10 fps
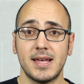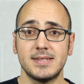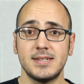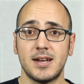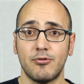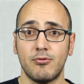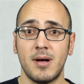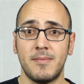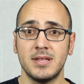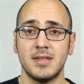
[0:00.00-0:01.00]
خسر
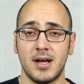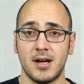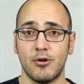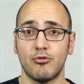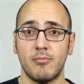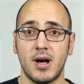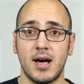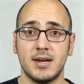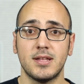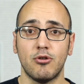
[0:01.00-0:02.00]
نواب عدة آخرون
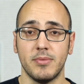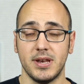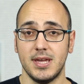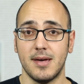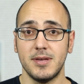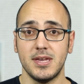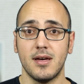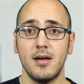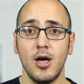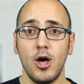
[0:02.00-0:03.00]
مقاعدهم
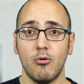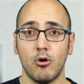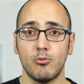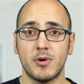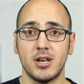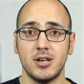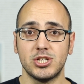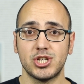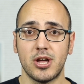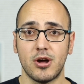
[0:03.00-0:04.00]
النيابية ويمكن
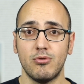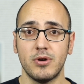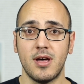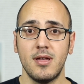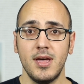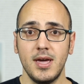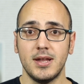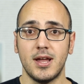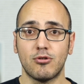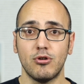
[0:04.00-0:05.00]
الإشارة هنا
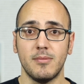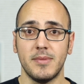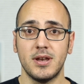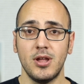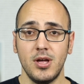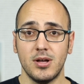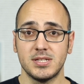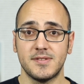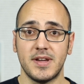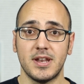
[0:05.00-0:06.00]
إلى كل من
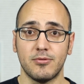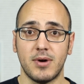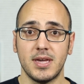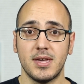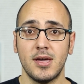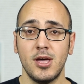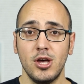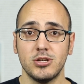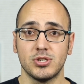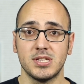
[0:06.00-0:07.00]
أسطفان دويهي
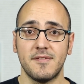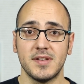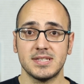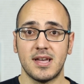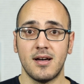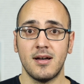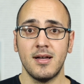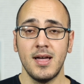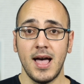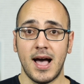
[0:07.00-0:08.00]
جوزيف إسحاق
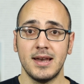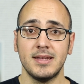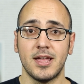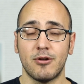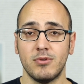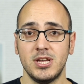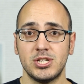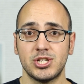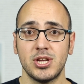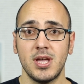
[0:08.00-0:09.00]
علي
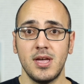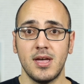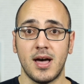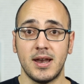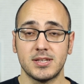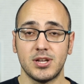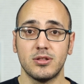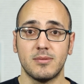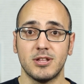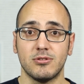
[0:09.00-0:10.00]
درويش
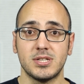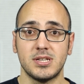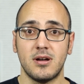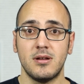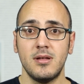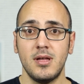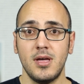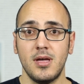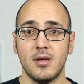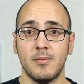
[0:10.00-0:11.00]
ألكسندر ماتوسيان
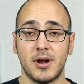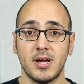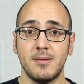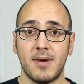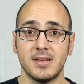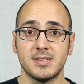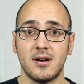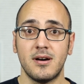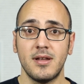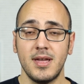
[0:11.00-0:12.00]
إبراهيم
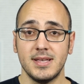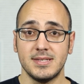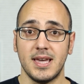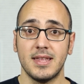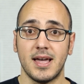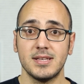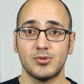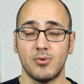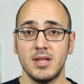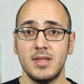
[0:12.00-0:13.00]
عزار زياد
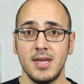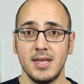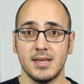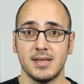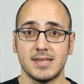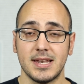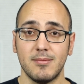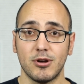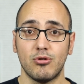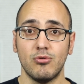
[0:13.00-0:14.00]
أسود
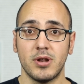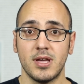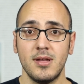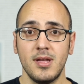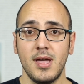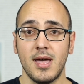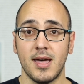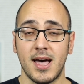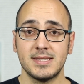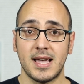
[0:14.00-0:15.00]
سليم الخوري
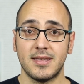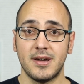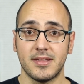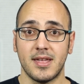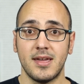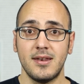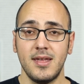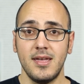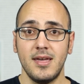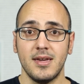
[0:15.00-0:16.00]
أسعد حردان
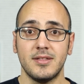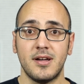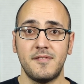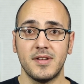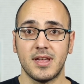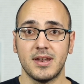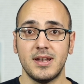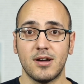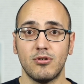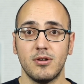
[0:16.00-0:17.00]
إضافة
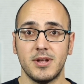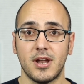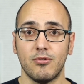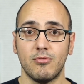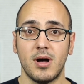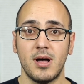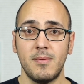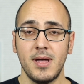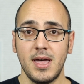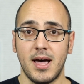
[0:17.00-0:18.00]
إلى كل من النواب
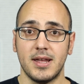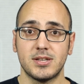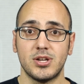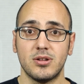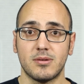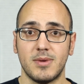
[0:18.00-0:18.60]
ألكسندر